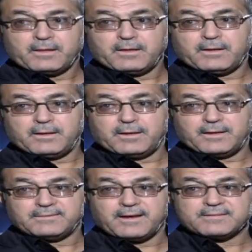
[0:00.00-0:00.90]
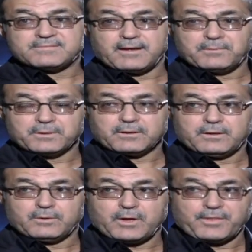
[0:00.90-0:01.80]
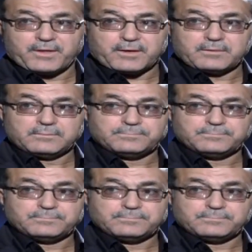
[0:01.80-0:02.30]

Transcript: آه، أداء سابق أو أثر